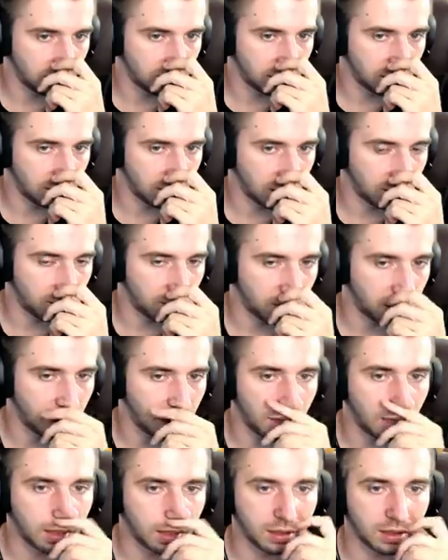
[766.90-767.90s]
Как
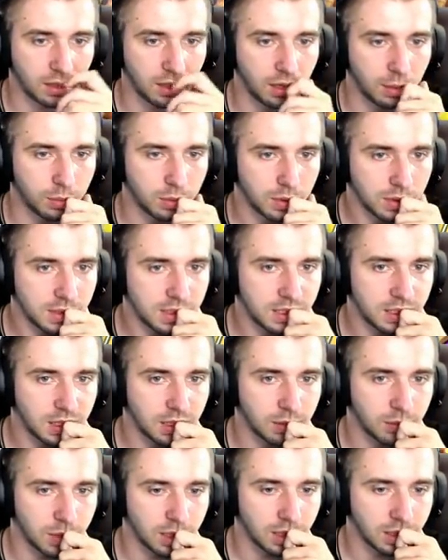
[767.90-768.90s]
вариант для
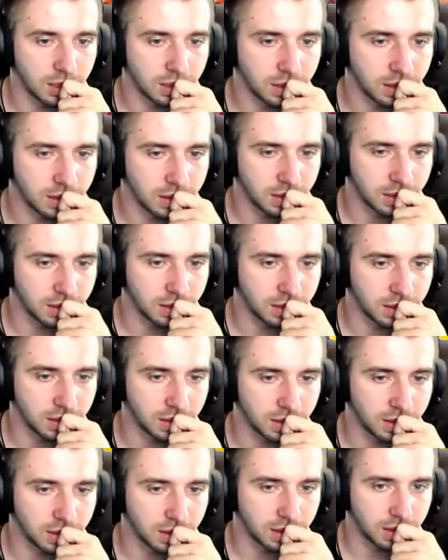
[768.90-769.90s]
подземок.
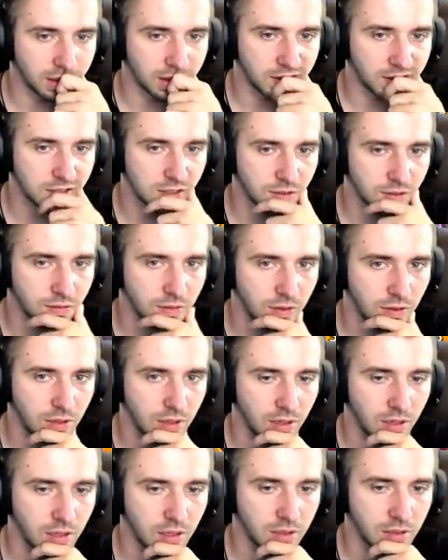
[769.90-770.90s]
Э, также
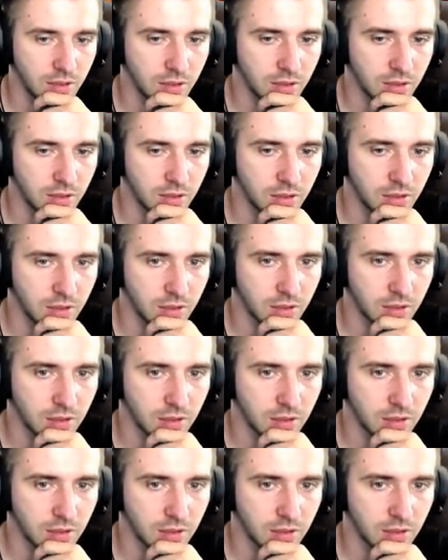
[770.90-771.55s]
варианты,